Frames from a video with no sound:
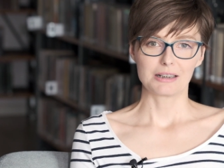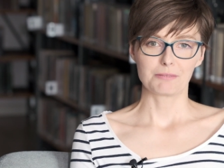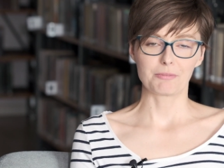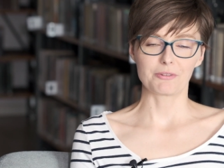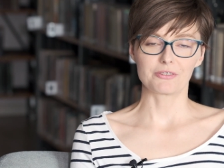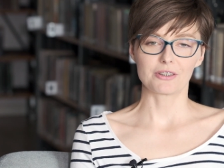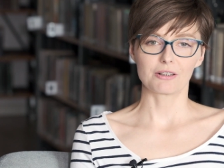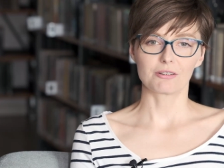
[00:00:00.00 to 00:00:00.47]

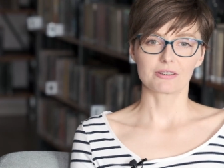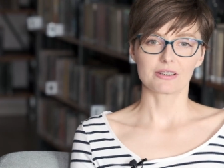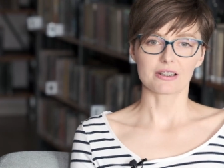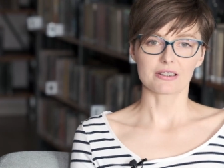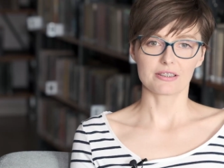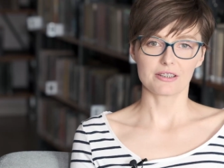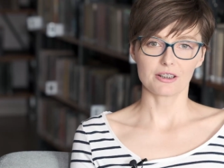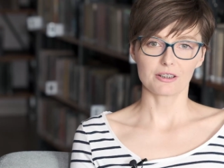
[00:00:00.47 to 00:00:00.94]
Pewnego
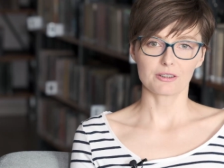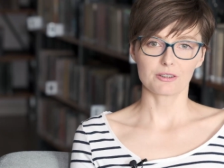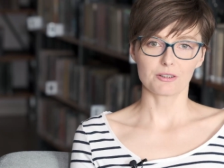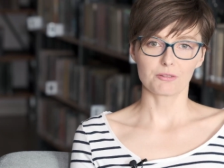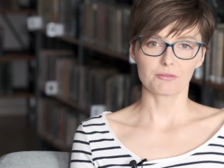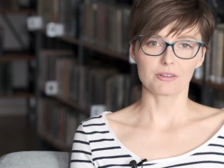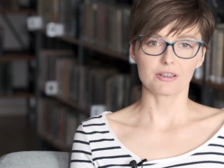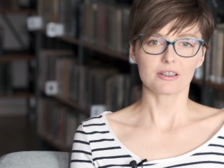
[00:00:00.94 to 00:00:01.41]
dnia
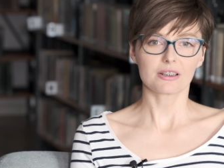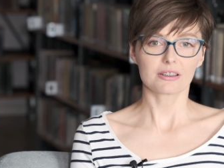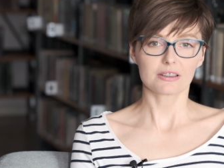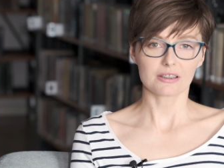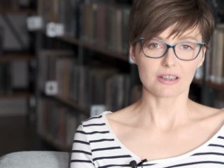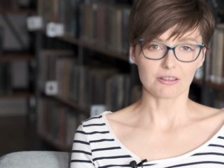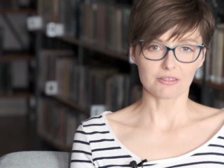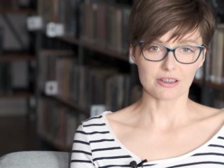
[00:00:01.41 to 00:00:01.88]
zniknął i
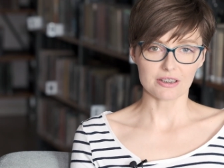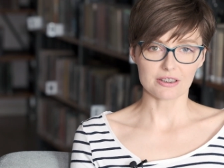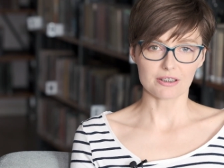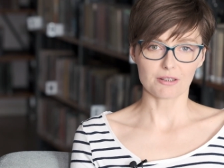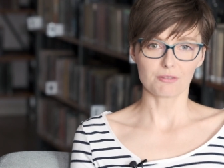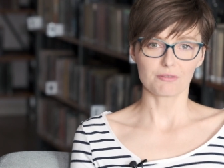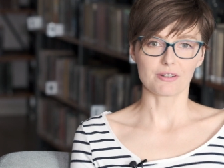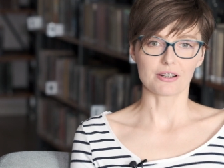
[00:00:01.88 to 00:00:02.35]
nikt tego nie
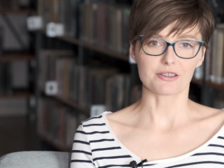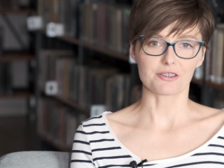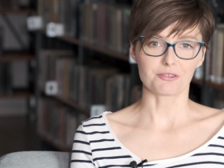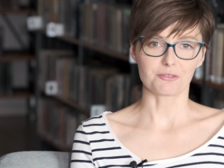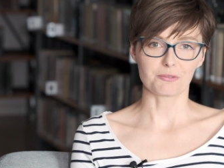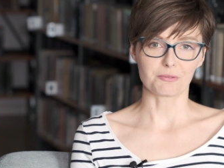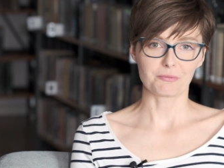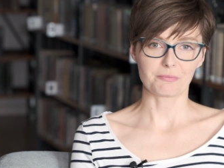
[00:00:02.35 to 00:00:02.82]

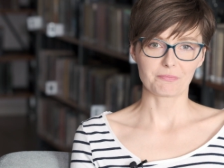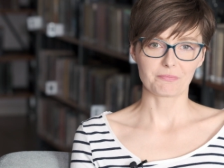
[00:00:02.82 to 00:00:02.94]
zauważył.